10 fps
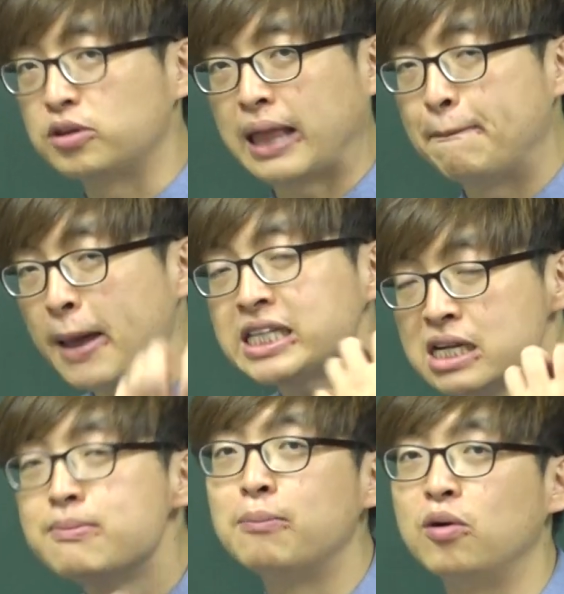뭐
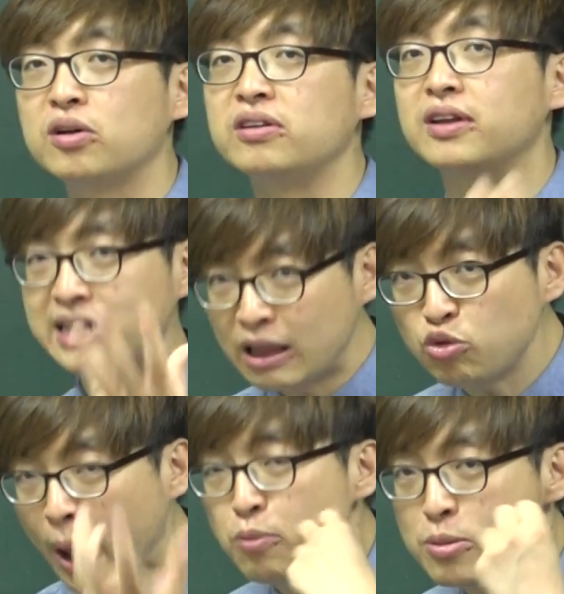단백질만 먹어서는
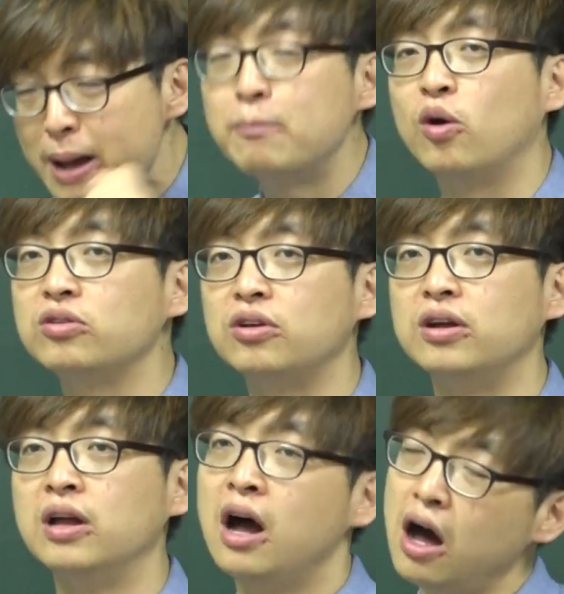탄수화물만
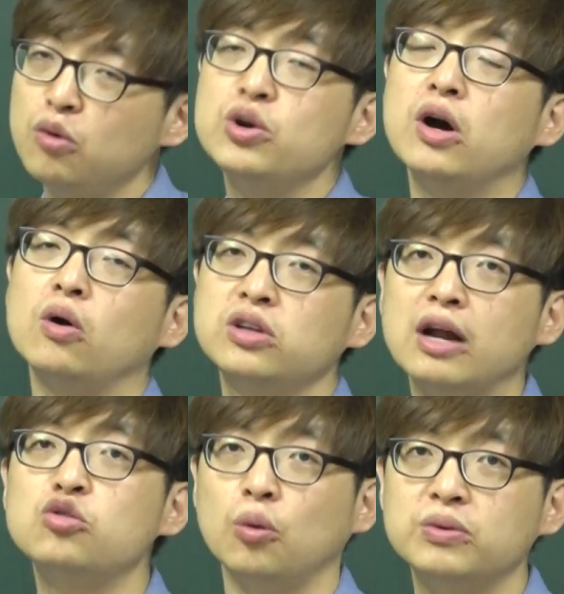먹어서는 아 우리가
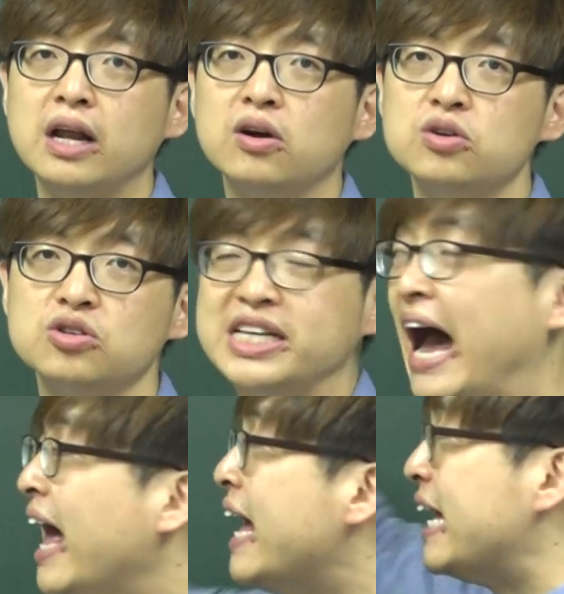어떻게 할 수 없다는 거죠.
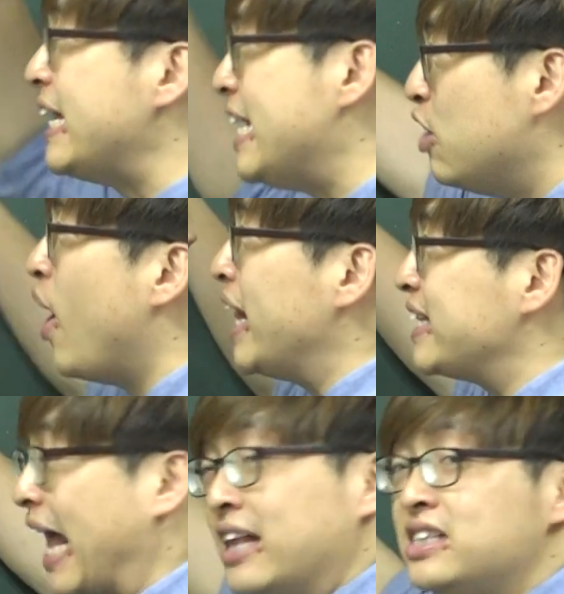자
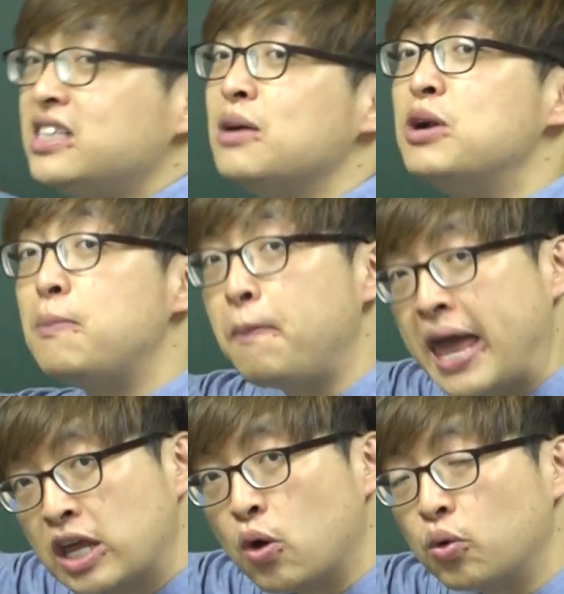이러한 단점을
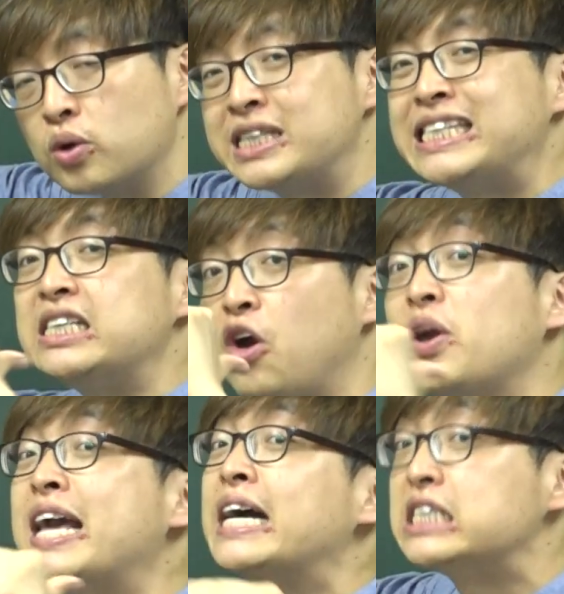배경으로 지,
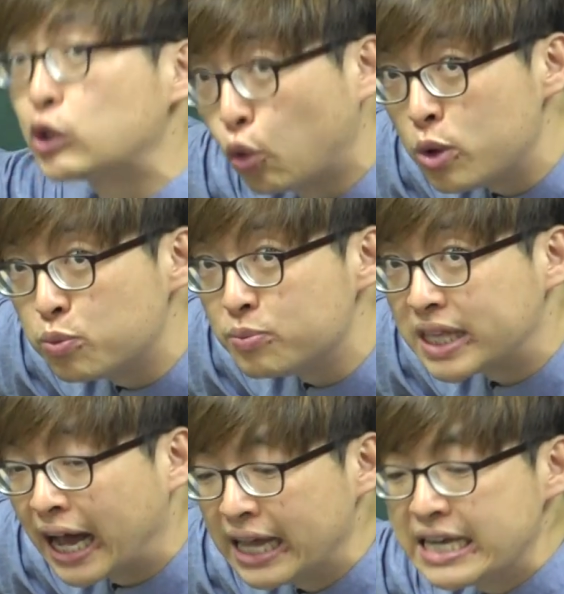여기까지가
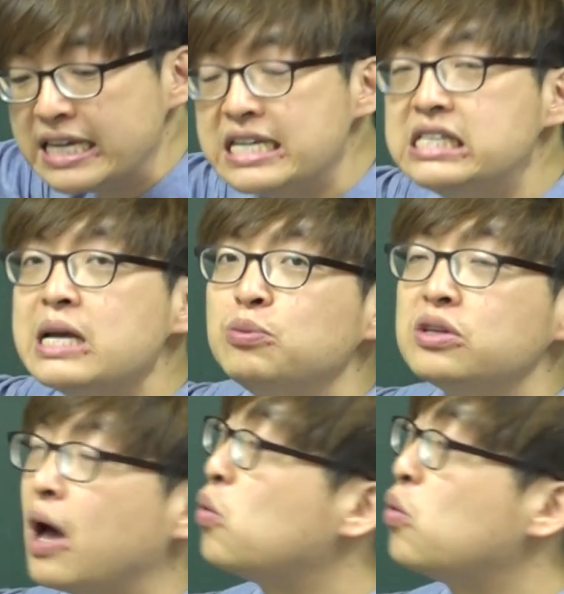도입부입니다. 이제부터